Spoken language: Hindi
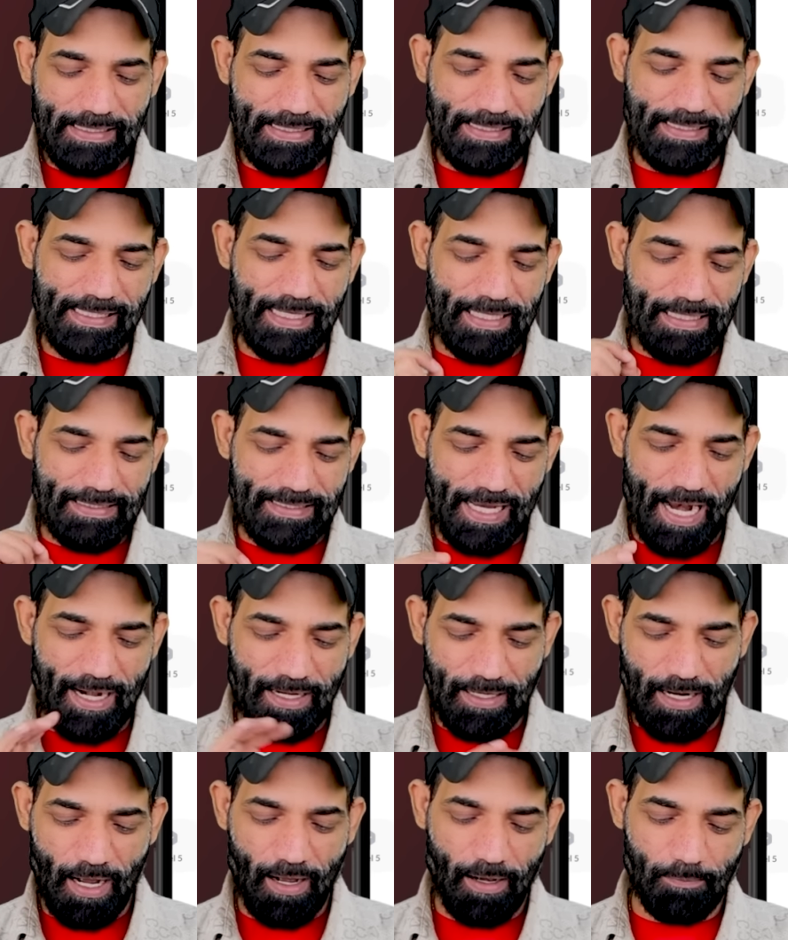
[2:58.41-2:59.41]
सील
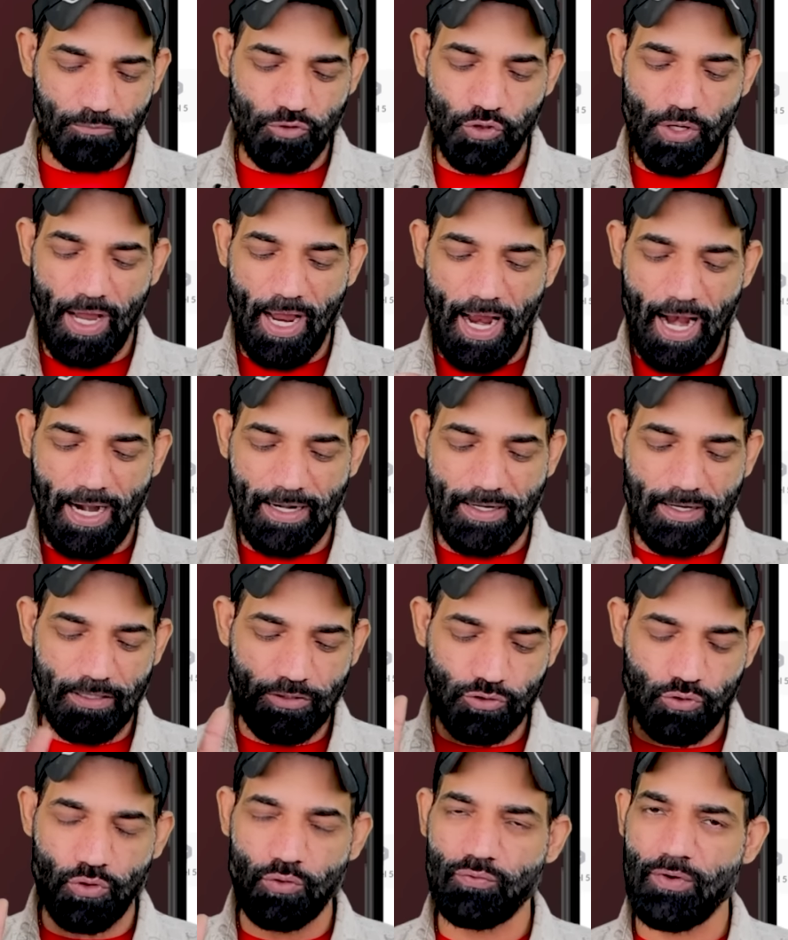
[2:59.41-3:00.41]
साइन का हम जो है
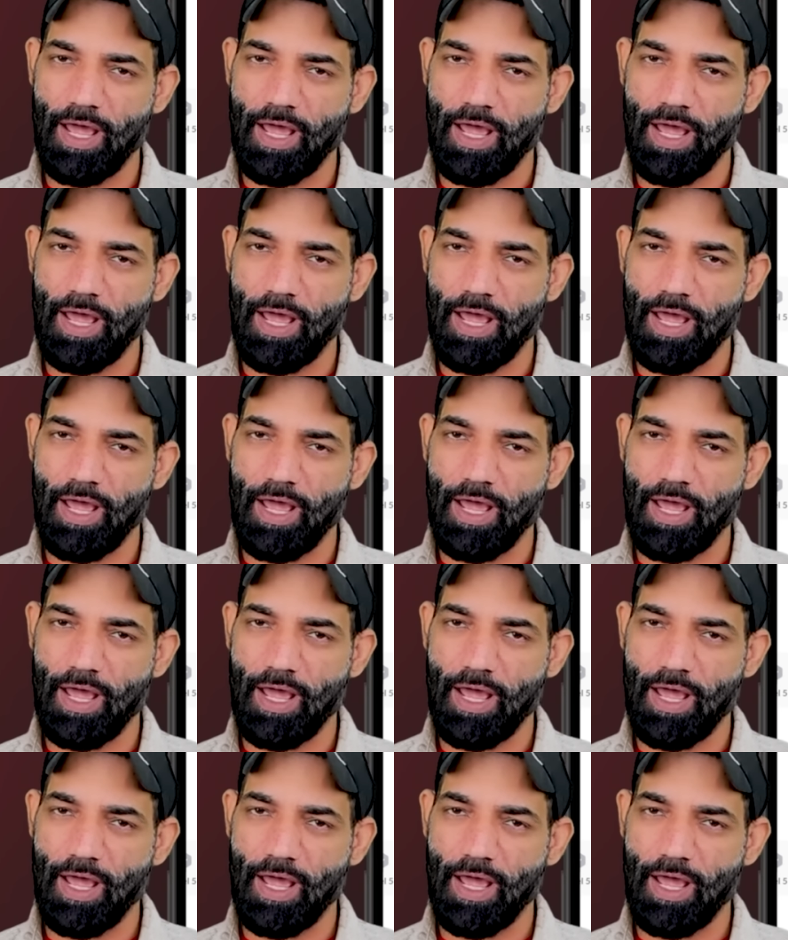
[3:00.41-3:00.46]
एड्रेस को